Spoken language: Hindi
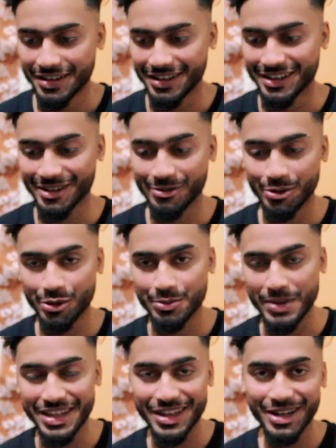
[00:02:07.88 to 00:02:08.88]
एक वो
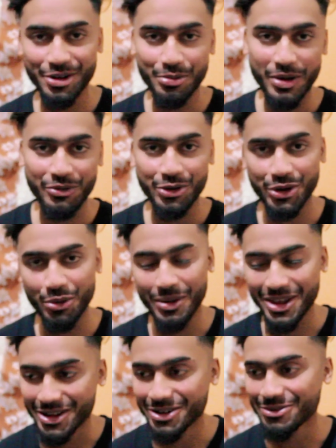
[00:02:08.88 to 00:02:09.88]
मैं ये नहीं हूँ मैं वो नहीं हूँ मैं
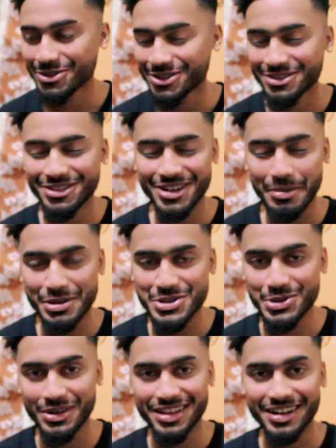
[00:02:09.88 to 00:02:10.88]
ये नहीं हूँ थोड़ा
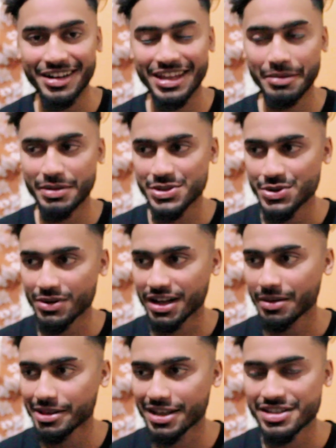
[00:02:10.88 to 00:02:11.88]
बच्चों की तरह एक बच्चों
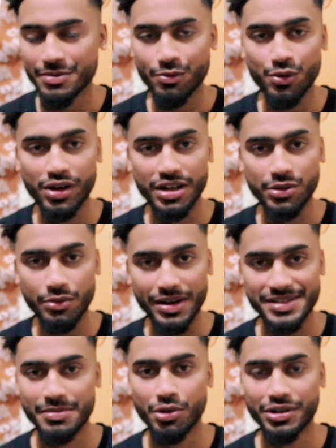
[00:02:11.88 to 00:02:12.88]
वाला बंदा जब वो करे तो
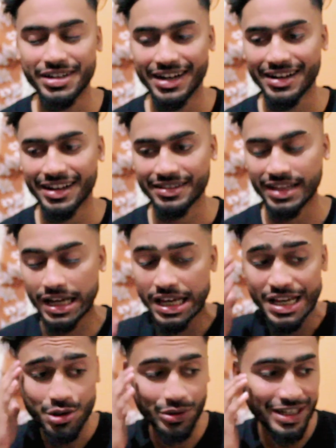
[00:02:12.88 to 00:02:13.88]
वैसे ही बहुत टायर्ड लगता है
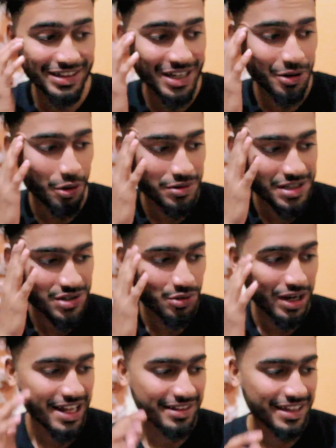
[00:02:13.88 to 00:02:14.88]
सो so, देखते हैं कौन सा शो
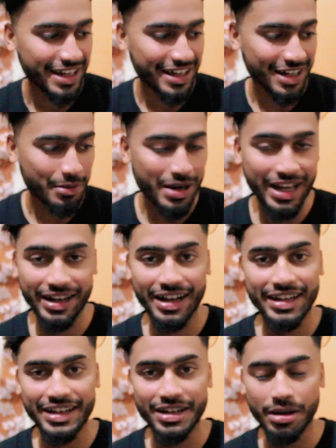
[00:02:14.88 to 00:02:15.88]
कहलाता है कब आएगा
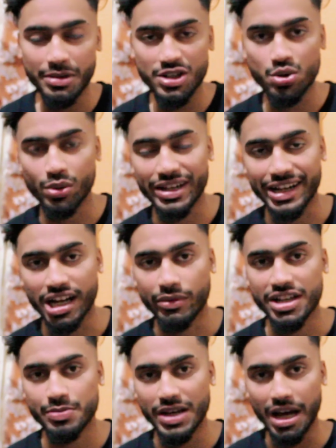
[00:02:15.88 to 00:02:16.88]
लेकिन कमिंग सून लिखा हुआ
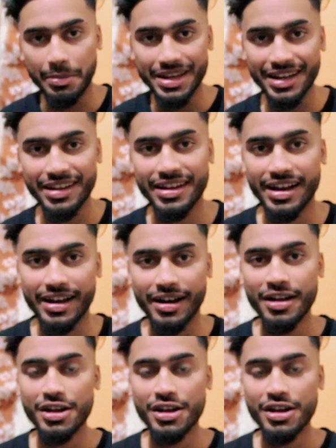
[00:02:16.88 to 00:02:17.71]
है इस पर अभी नहीं आया